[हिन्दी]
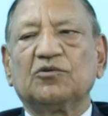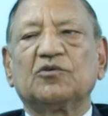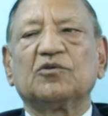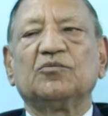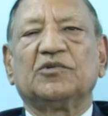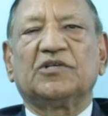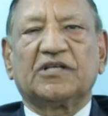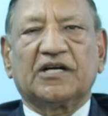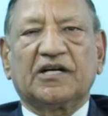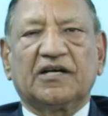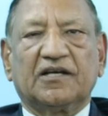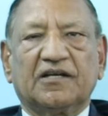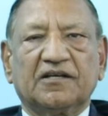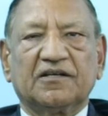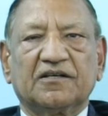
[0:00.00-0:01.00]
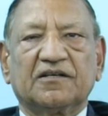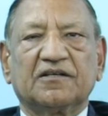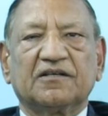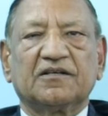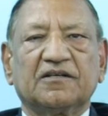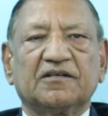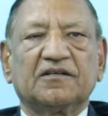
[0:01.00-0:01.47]
उनको मिल रहा है
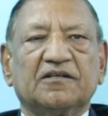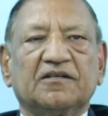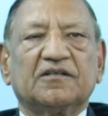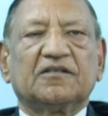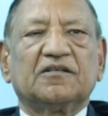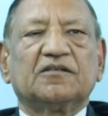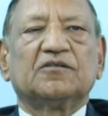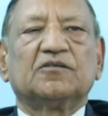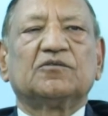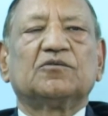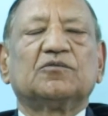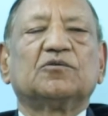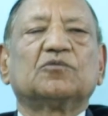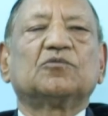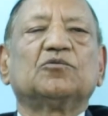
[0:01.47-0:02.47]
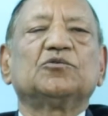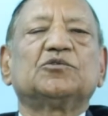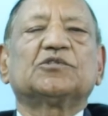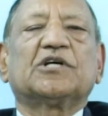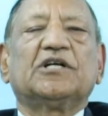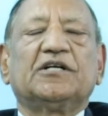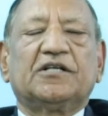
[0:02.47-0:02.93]
तो
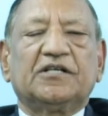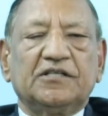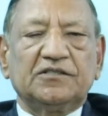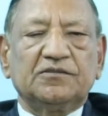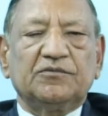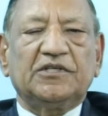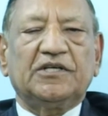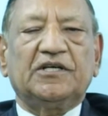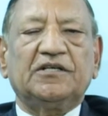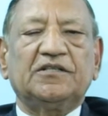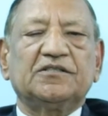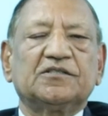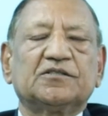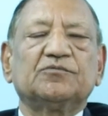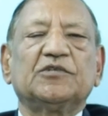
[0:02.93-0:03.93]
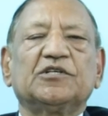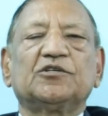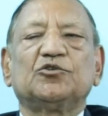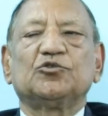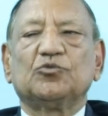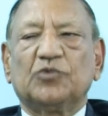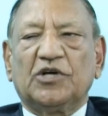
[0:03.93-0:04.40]
कुछ कंट्रीज़ में जिसमें
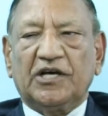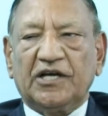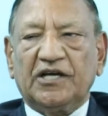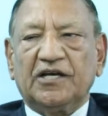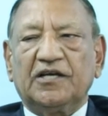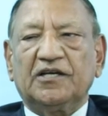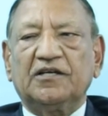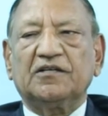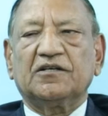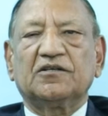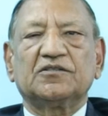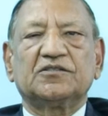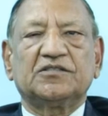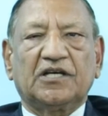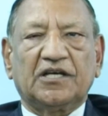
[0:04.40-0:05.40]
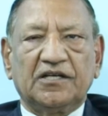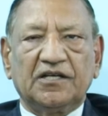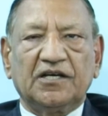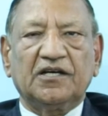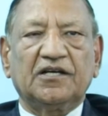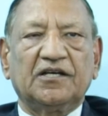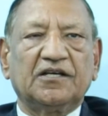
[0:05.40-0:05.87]
क्यूबा है
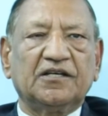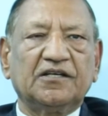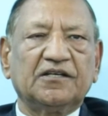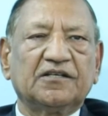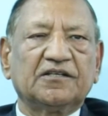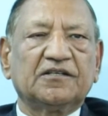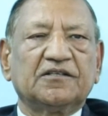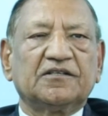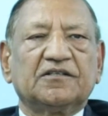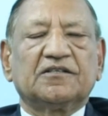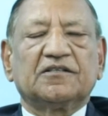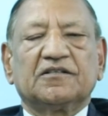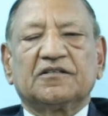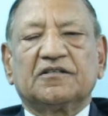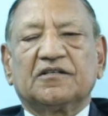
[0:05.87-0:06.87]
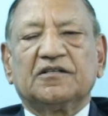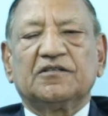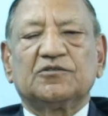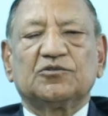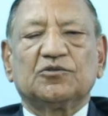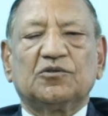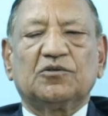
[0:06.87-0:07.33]
चाइना है कि
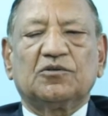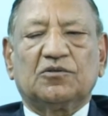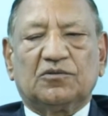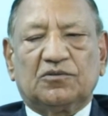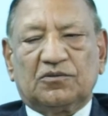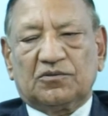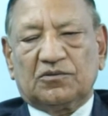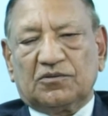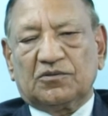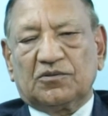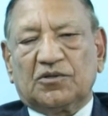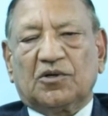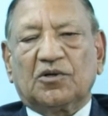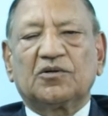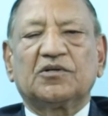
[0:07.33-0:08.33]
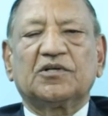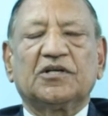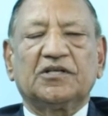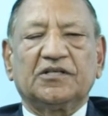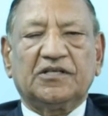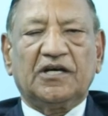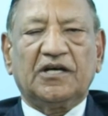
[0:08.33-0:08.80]
जो
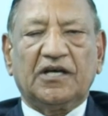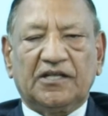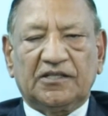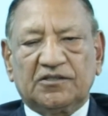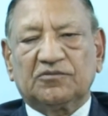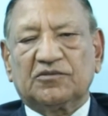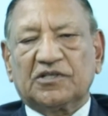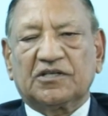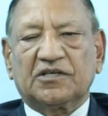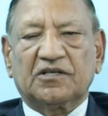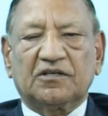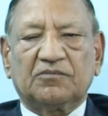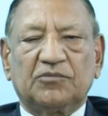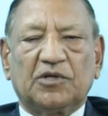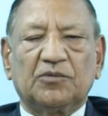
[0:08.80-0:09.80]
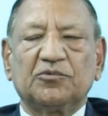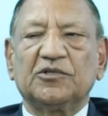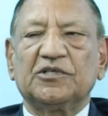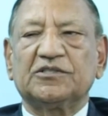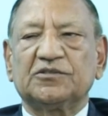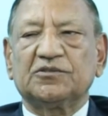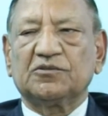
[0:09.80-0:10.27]
डॉक्टर या हेल्थ वर्कर
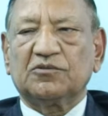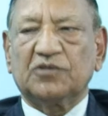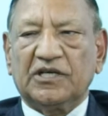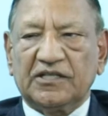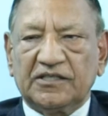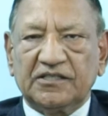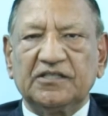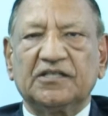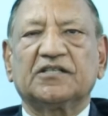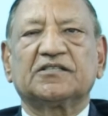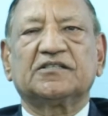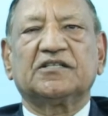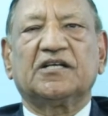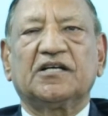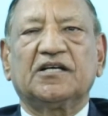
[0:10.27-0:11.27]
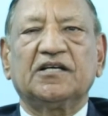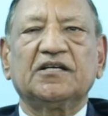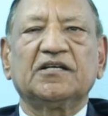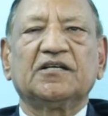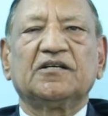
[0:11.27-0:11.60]
पॉपुलेशन को हेल्दी रखता है